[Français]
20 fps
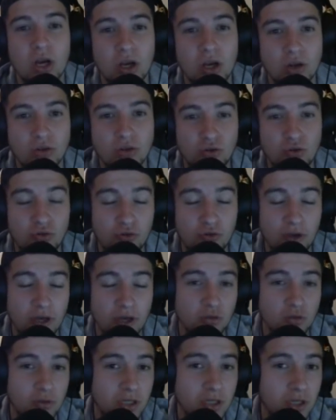du fait
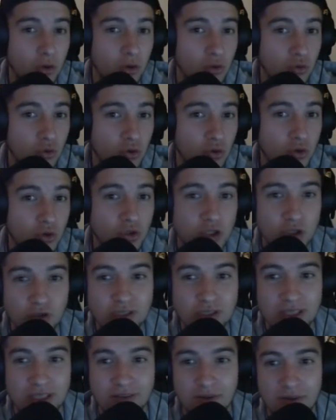du moins des retours que j'ai eu,
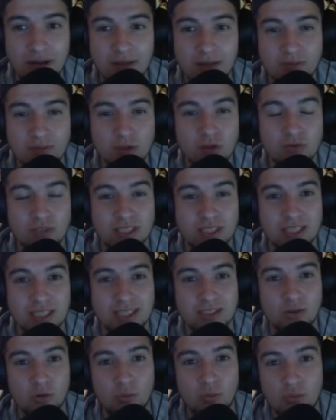c'est vraiment l'épisode que vous
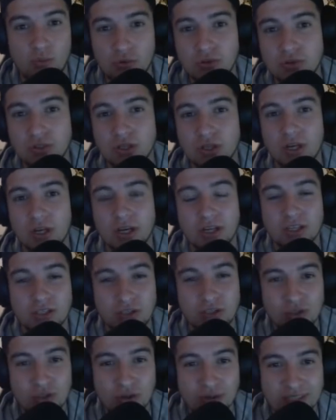attendiez le plus
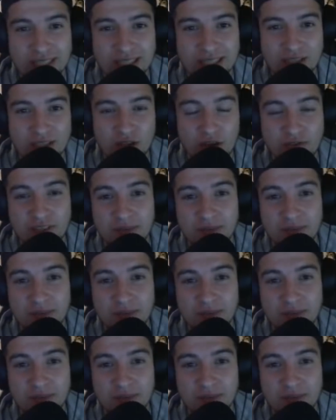sur ces stuffs.